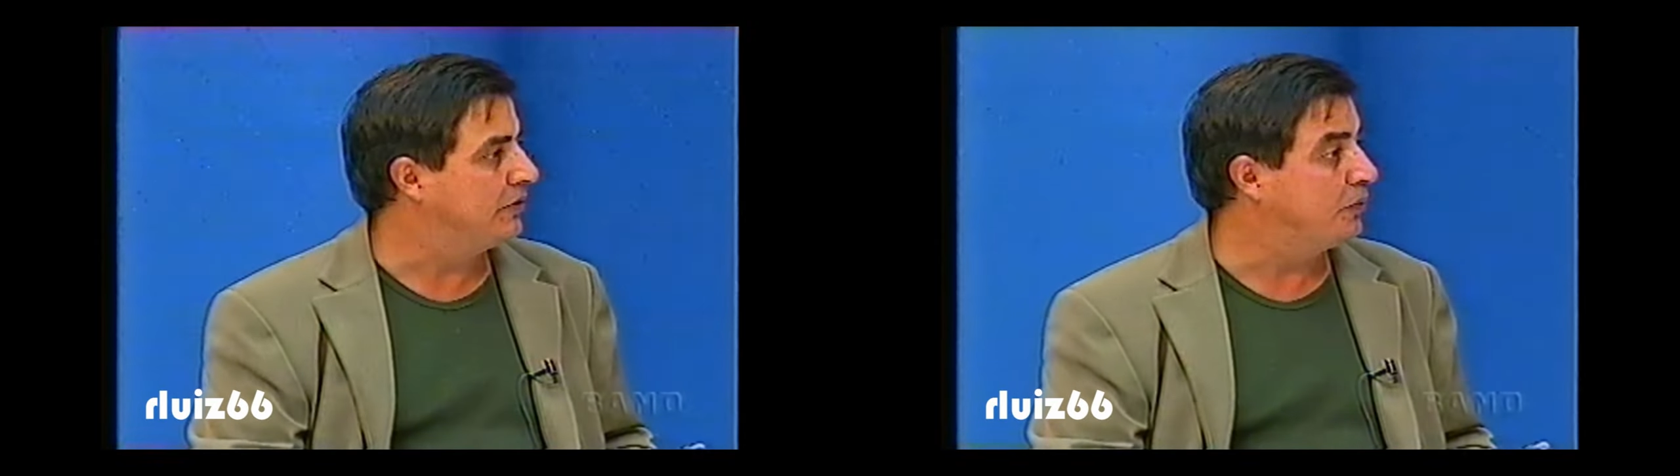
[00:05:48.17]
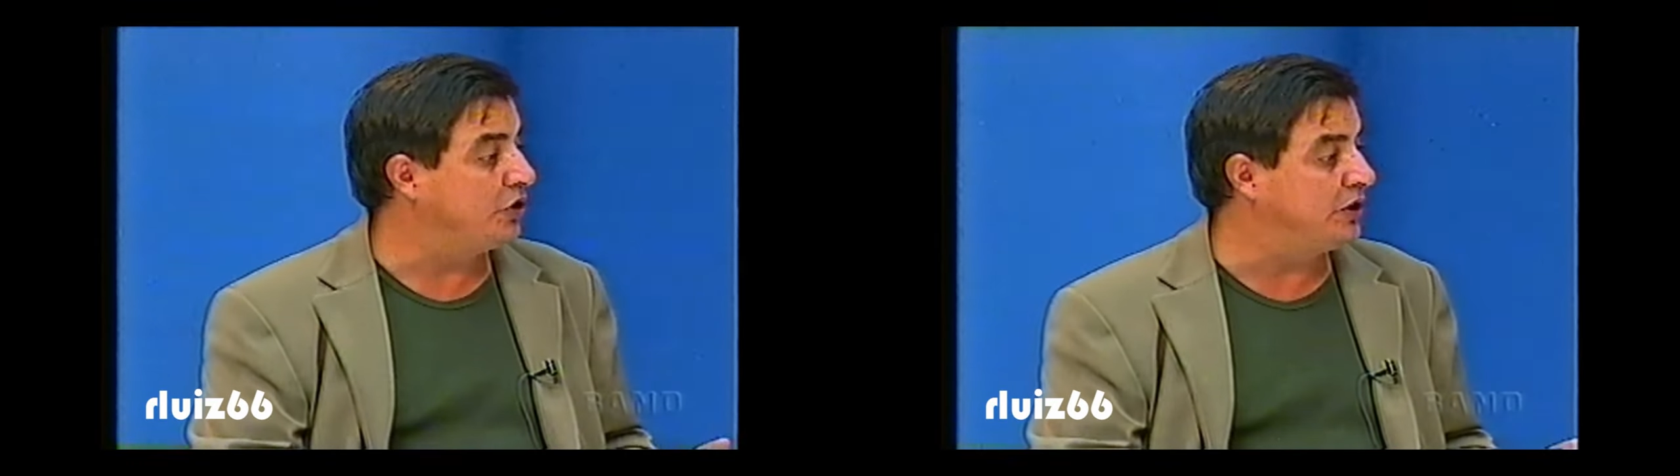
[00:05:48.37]

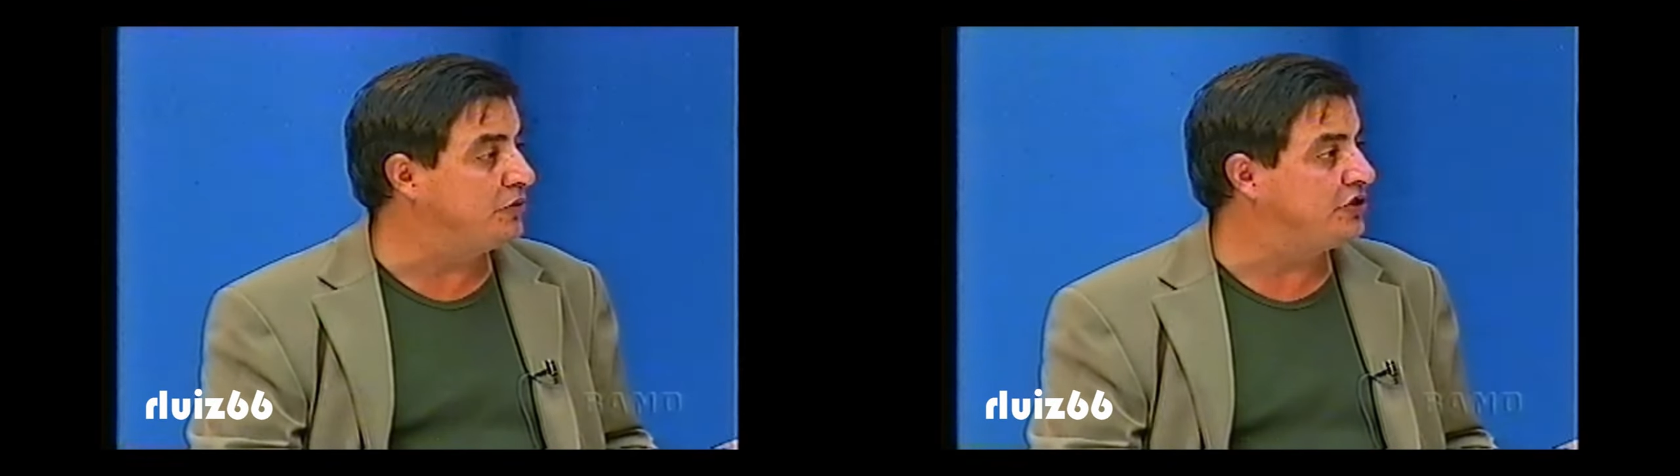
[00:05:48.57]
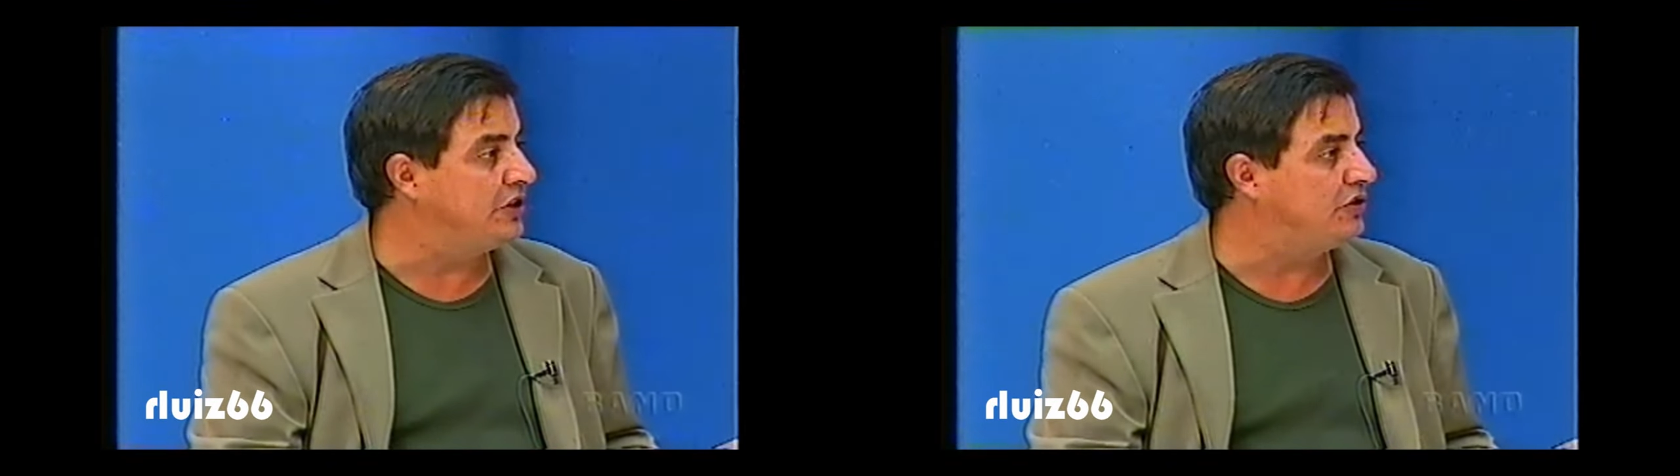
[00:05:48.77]
Não
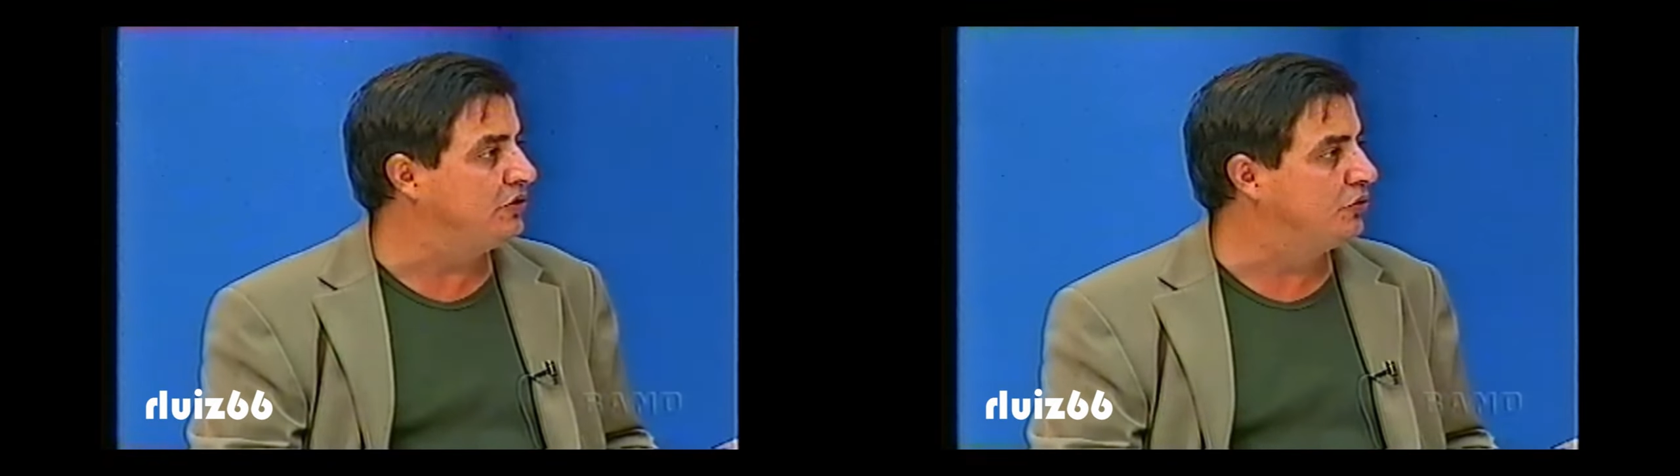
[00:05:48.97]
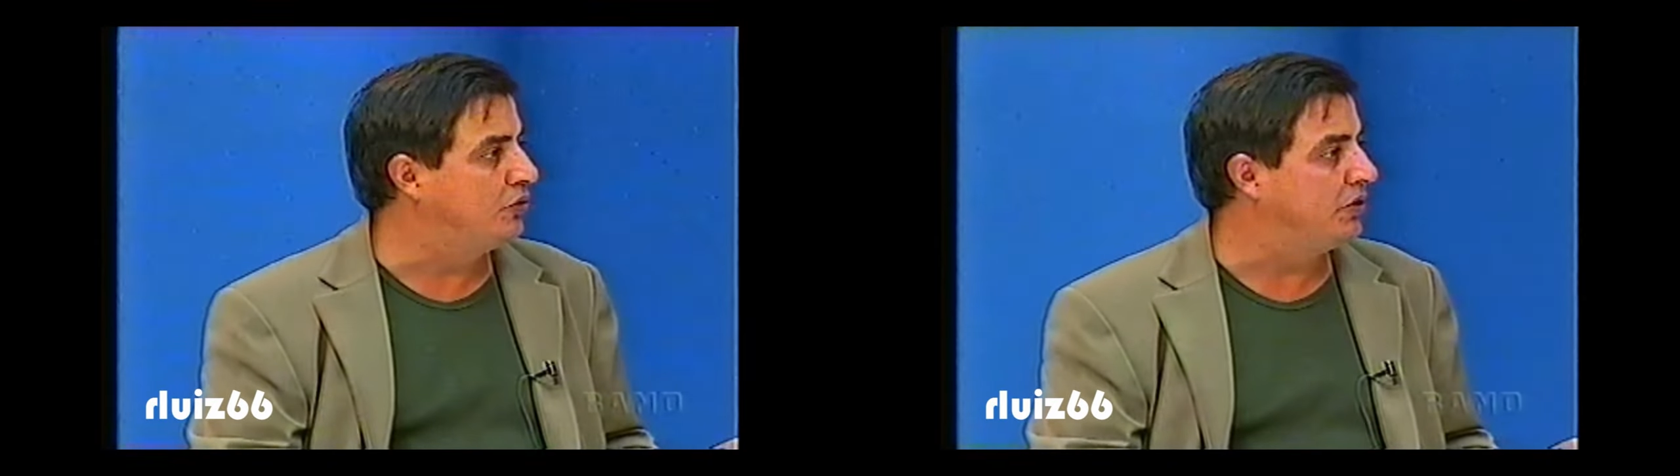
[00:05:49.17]
podemos de jeito
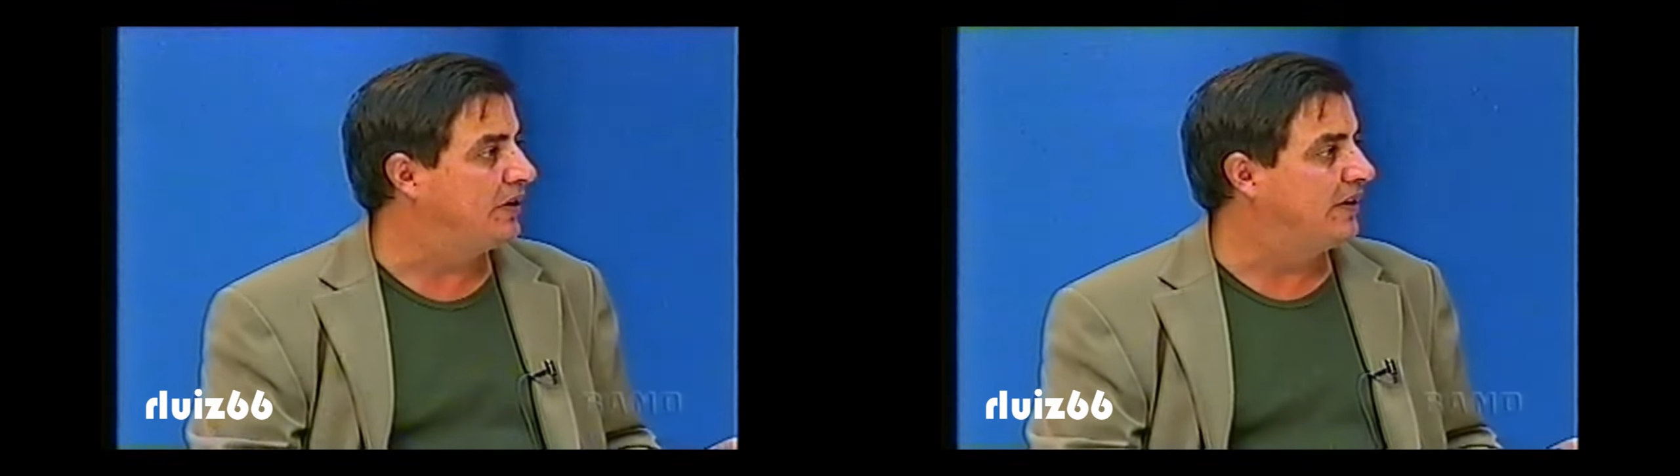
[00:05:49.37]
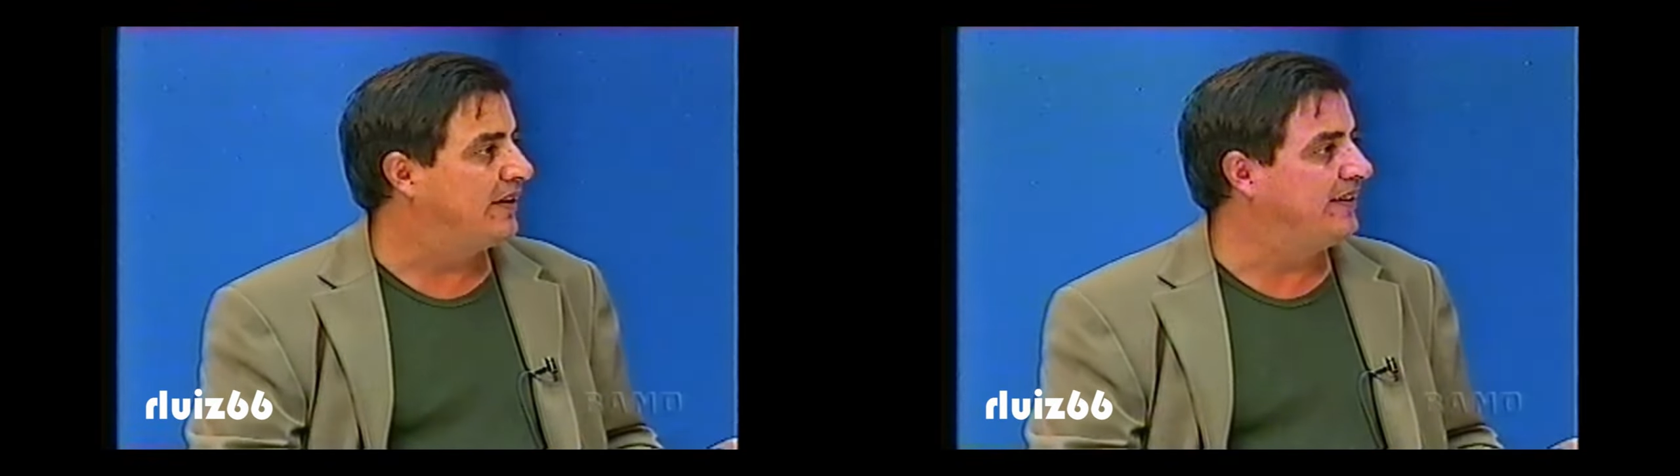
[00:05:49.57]
nenhum.
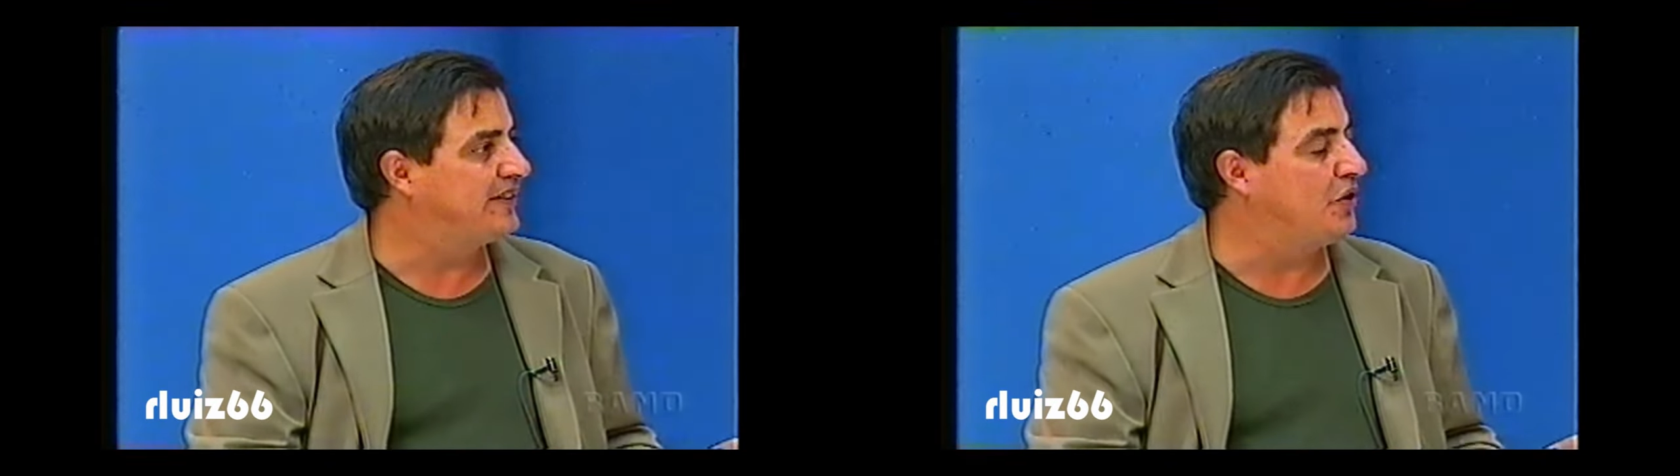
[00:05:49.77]
É, Zezé...